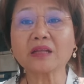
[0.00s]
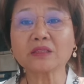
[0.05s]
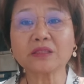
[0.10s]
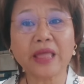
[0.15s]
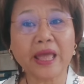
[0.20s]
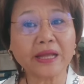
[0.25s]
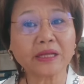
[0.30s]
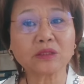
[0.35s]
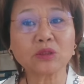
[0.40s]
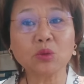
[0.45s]

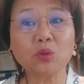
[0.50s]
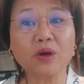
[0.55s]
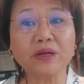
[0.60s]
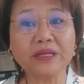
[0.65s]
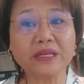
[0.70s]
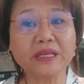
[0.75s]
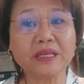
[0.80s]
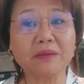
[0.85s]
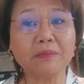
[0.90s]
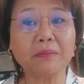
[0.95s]
แต่งตัว
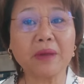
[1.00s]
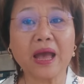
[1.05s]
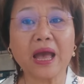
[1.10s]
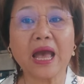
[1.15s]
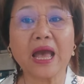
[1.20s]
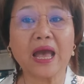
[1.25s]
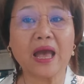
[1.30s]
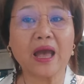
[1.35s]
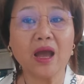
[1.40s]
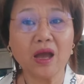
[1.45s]
ดีมา
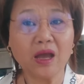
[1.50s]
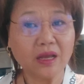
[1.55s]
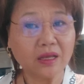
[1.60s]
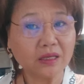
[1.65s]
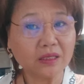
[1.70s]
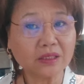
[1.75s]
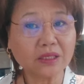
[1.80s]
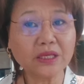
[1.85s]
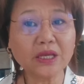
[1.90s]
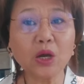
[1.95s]

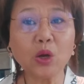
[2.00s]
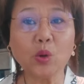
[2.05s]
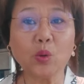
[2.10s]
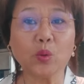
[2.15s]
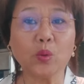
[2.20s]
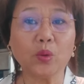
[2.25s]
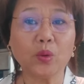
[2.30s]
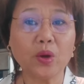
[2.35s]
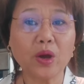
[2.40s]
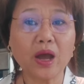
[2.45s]
เที่ยว
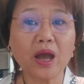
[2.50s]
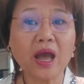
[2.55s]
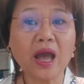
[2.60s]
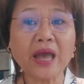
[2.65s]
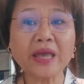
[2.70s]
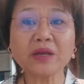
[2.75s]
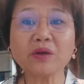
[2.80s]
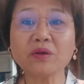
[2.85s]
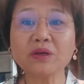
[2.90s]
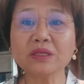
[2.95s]

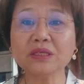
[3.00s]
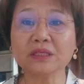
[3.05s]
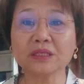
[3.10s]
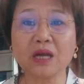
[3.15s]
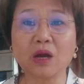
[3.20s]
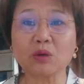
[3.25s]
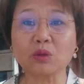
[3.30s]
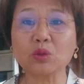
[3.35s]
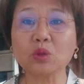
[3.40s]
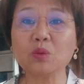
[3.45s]
ให้คนอื่น
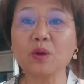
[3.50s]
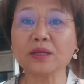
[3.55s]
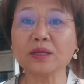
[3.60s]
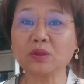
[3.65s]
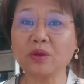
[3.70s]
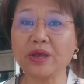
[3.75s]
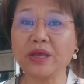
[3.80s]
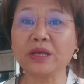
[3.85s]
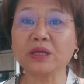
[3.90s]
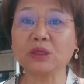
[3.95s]
เขารู้ว่า
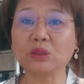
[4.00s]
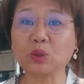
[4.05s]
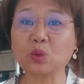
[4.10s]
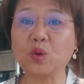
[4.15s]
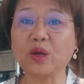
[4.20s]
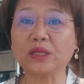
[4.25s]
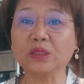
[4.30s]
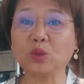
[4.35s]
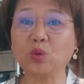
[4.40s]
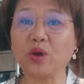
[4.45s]
ตัวเองร
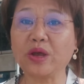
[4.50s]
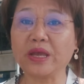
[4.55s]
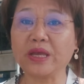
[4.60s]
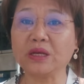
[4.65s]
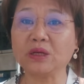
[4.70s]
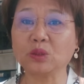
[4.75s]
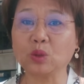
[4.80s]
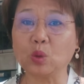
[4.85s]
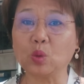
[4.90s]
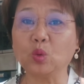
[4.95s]
วย ตัวเอง
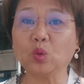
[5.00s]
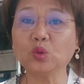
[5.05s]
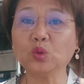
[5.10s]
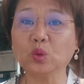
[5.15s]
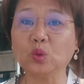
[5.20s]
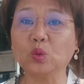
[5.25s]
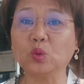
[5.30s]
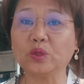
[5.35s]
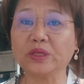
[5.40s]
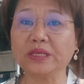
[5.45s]
หรูอ
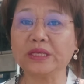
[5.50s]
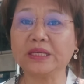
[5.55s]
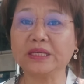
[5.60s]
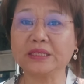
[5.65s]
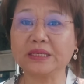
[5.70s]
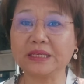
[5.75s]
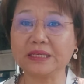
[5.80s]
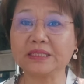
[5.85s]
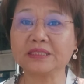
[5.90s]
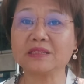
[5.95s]
ยู่ดี
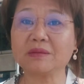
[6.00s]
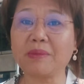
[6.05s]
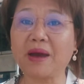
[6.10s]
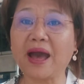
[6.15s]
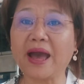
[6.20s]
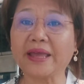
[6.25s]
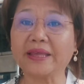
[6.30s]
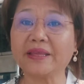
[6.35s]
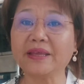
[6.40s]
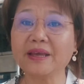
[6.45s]
กินส
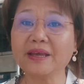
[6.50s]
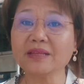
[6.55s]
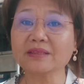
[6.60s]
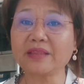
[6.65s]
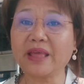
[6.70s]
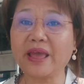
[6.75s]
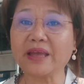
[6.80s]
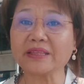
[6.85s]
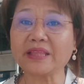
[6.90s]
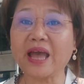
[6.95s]
บาย
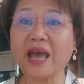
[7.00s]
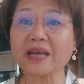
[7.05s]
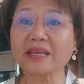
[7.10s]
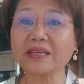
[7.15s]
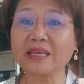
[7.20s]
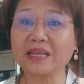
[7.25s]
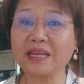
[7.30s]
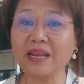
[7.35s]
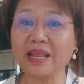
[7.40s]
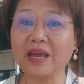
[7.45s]
แต่ถ้า
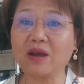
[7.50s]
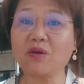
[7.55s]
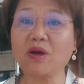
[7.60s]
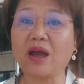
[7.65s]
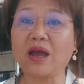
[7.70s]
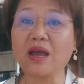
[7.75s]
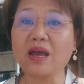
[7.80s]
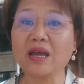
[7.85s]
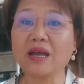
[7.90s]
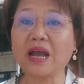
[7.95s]
กินแล้ว
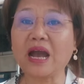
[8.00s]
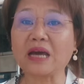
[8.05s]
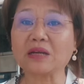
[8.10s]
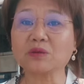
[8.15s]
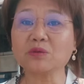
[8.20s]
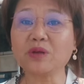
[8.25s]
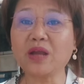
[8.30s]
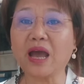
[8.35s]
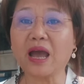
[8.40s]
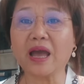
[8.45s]
อ่ะก
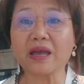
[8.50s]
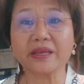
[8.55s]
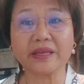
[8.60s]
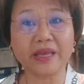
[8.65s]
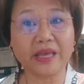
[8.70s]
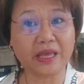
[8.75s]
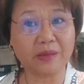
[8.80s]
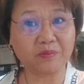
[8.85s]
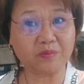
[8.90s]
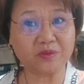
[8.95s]
รุณา
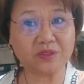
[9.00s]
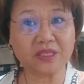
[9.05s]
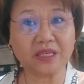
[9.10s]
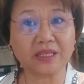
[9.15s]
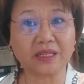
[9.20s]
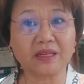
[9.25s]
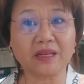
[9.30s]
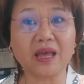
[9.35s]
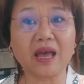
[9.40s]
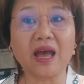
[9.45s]
เก็บเศ
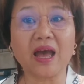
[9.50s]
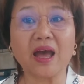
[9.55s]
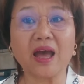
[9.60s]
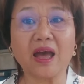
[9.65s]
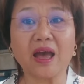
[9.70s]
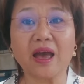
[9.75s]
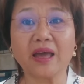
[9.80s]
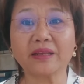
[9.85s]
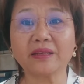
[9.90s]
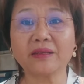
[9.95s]
ษอา
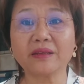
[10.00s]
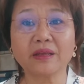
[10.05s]
หาร